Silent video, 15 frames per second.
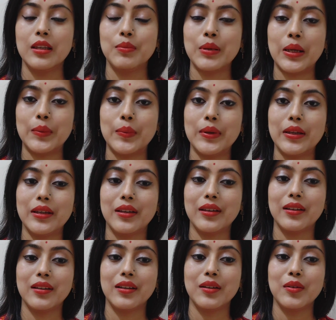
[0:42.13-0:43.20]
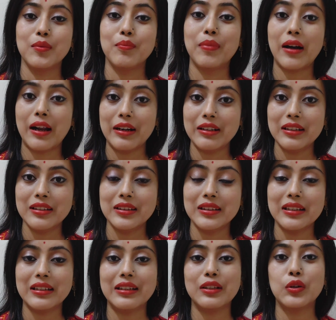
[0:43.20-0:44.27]
কিভাবে
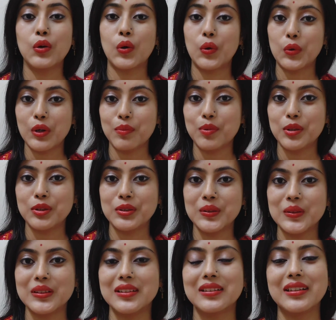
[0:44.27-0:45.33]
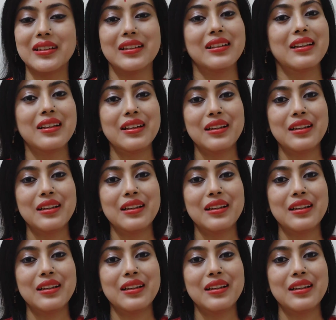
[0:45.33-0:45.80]
বাড়িতে ঘরোয়া পদ্ধতিতে